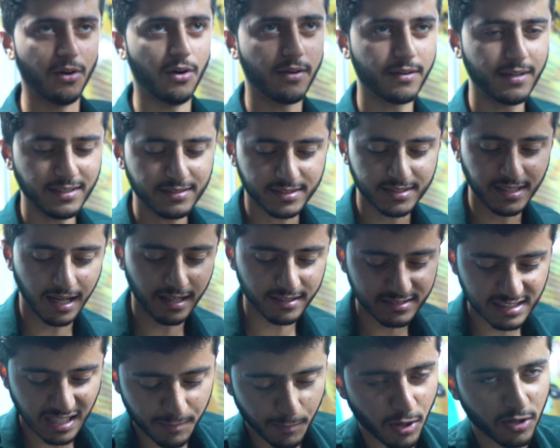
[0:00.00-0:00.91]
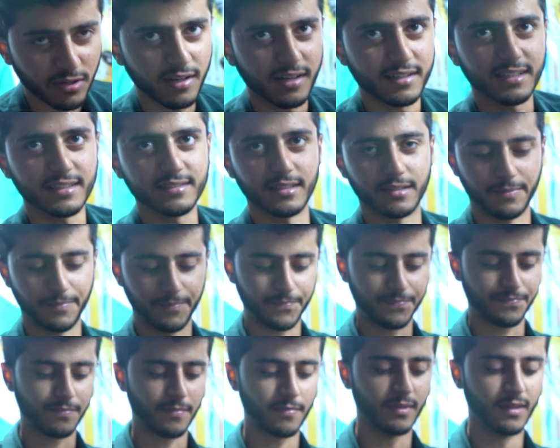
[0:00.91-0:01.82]
और ये साथ काम और करता है
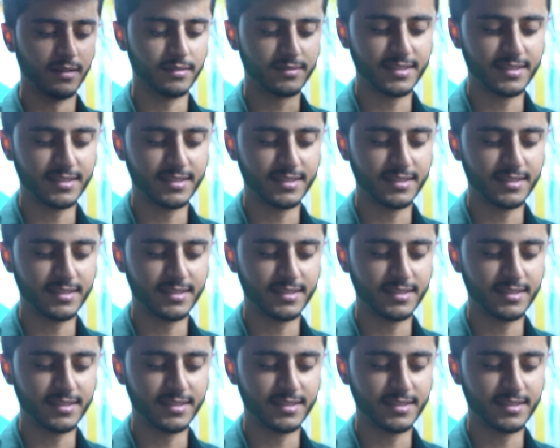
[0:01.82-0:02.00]
सर